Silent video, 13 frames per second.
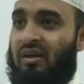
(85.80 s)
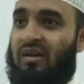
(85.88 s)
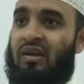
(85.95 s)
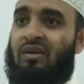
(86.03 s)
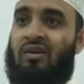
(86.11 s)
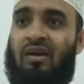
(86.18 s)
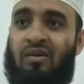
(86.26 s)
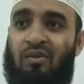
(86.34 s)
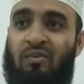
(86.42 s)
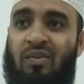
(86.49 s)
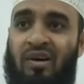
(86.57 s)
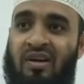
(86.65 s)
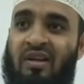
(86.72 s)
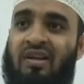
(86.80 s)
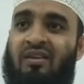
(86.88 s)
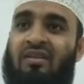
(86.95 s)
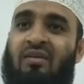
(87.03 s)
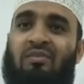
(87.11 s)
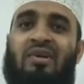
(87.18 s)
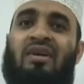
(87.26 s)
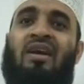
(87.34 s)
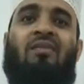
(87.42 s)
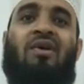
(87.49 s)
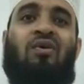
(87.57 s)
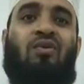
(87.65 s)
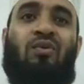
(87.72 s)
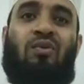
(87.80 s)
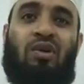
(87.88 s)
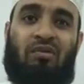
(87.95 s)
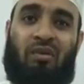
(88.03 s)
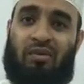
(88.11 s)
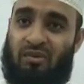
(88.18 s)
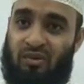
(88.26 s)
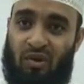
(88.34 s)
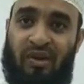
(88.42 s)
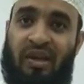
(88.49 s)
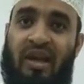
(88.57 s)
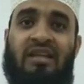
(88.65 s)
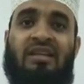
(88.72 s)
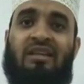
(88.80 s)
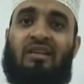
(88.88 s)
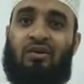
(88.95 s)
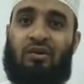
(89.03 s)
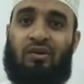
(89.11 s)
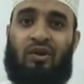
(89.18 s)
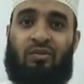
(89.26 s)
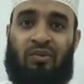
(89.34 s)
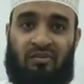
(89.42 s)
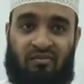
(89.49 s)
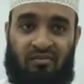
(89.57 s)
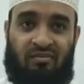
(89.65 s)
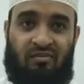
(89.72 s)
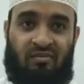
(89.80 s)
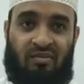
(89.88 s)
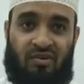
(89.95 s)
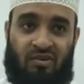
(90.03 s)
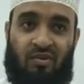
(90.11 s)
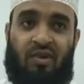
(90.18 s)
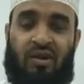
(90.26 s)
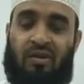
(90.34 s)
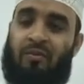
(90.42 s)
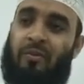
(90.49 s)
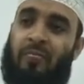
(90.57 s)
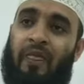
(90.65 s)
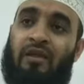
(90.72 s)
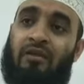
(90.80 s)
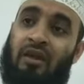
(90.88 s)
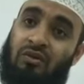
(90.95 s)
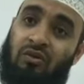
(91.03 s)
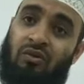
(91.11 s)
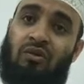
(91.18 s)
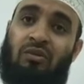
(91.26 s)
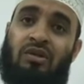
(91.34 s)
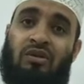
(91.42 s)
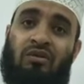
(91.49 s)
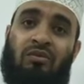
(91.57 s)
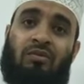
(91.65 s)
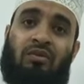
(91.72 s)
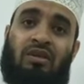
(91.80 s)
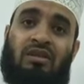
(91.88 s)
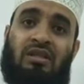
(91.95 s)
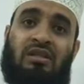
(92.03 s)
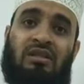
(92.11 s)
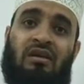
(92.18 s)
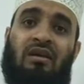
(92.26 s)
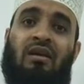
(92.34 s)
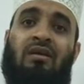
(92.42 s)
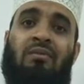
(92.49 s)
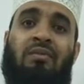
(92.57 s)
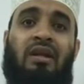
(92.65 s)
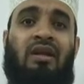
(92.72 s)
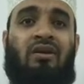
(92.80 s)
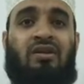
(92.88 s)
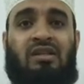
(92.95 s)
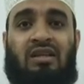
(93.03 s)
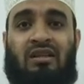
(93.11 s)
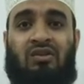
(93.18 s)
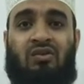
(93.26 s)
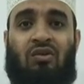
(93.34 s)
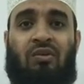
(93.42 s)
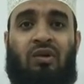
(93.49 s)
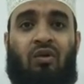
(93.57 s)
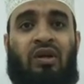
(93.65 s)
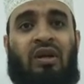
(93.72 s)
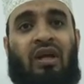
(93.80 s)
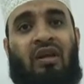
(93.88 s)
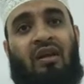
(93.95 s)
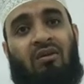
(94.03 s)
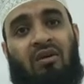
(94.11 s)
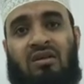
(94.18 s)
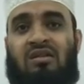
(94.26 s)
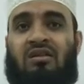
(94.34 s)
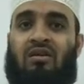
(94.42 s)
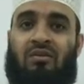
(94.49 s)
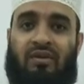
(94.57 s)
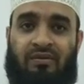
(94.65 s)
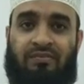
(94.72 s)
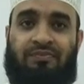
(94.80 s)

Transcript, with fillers: তাহলে উম্মাটিক ডেভেলপমেন্টটা আমরা করবো কীভাবে তো সবাইকে একসাথে করতে হবে সবাই এজন্যই বিশ্বনবী বলেছেন যে পিরিয়ড যাদের চলবে ওই নারীরাও আসতে হবে